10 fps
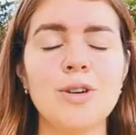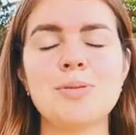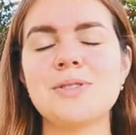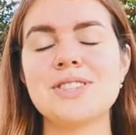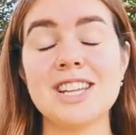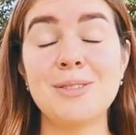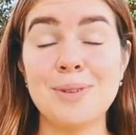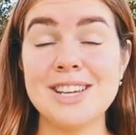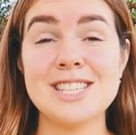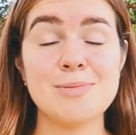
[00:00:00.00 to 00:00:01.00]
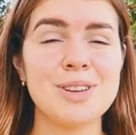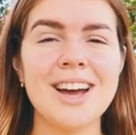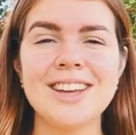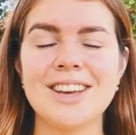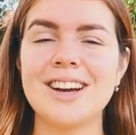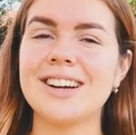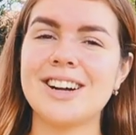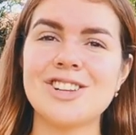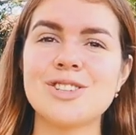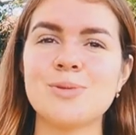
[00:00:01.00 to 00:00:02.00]
и вообще в целом моя семья, я
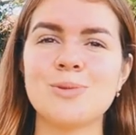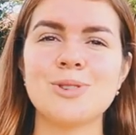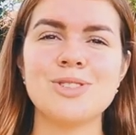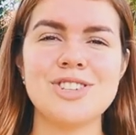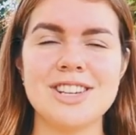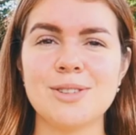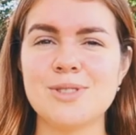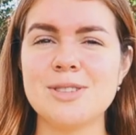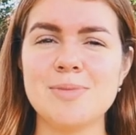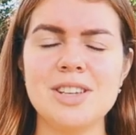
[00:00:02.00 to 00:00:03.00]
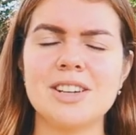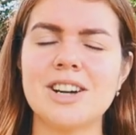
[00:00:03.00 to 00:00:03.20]
каждому члену семьи,